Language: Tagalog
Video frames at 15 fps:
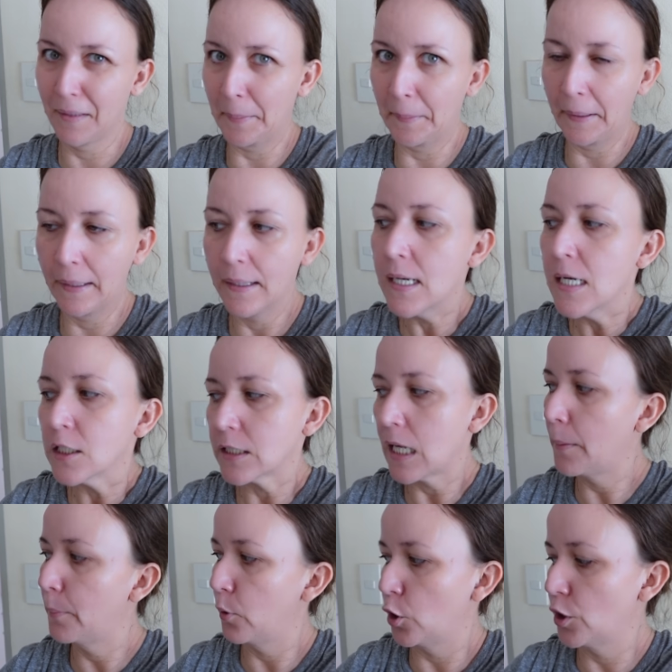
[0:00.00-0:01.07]
diba?
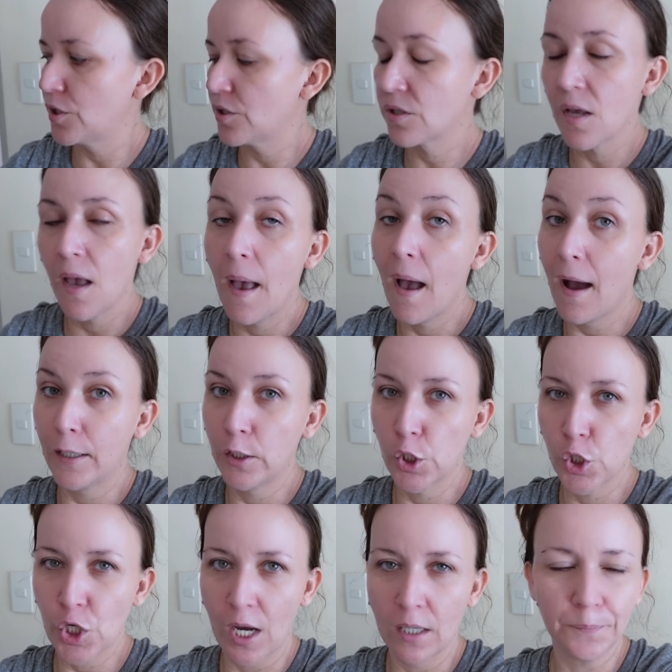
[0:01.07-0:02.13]
Tapos, ano
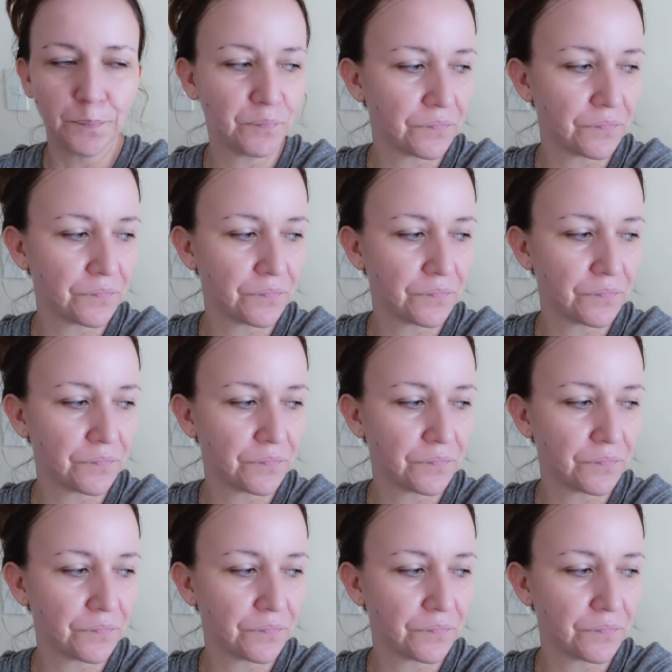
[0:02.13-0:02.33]
siya,